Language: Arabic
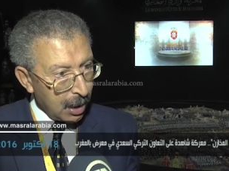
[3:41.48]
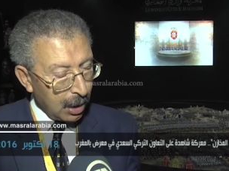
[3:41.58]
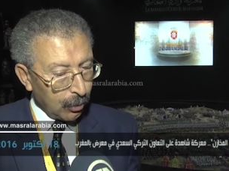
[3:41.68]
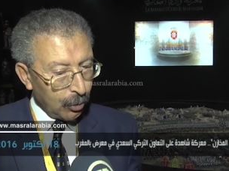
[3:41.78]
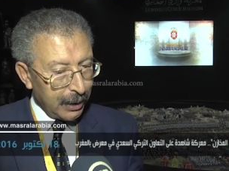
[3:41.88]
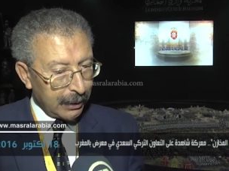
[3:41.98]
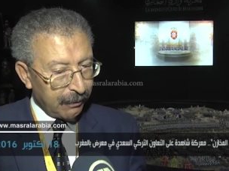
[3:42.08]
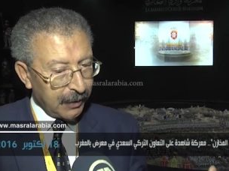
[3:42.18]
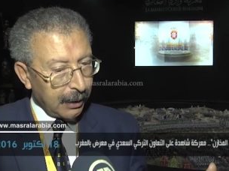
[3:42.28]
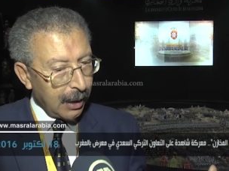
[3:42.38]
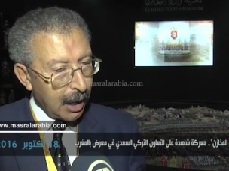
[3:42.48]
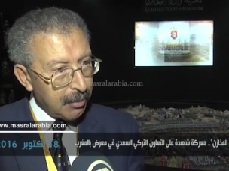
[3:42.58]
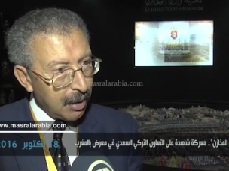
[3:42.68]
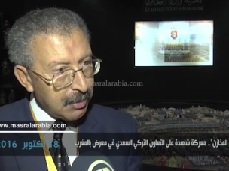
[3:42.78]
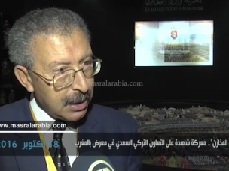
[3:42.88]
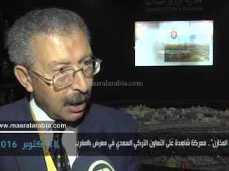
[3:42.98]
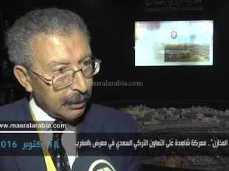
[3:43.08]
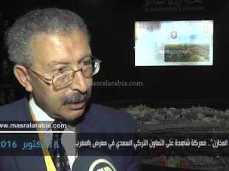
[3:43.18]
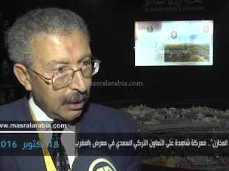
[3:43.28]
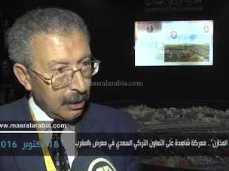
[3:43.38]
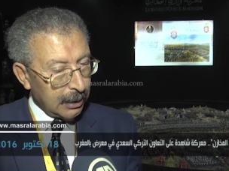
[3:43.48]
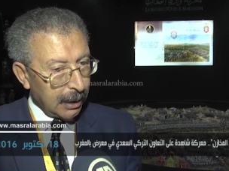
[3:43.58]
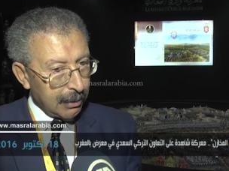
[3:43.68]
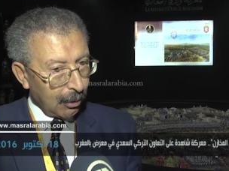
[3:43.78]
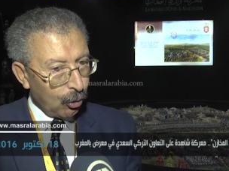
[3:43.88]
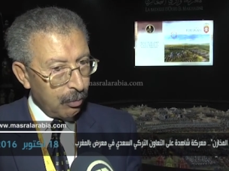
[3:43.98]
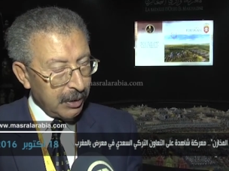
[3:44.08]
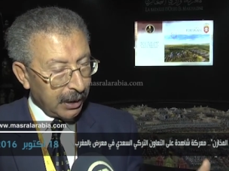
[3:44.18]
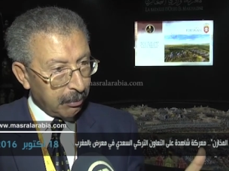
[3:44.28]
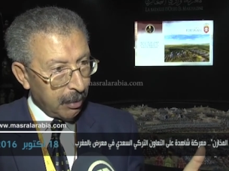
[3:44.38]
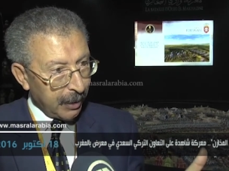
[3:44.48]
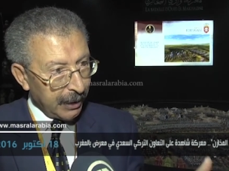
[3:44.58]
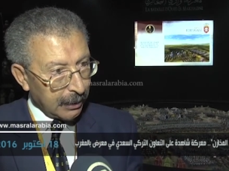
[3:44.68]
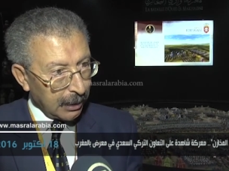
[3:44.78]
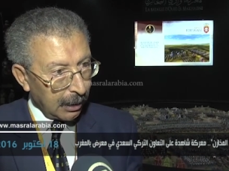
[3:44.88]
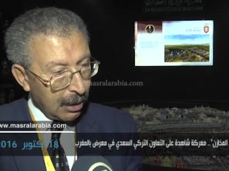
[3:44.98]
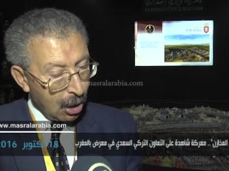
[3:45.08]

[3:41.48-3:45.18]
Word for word: وهناك فرقه اماميه لكي تقوم بضرب البنادق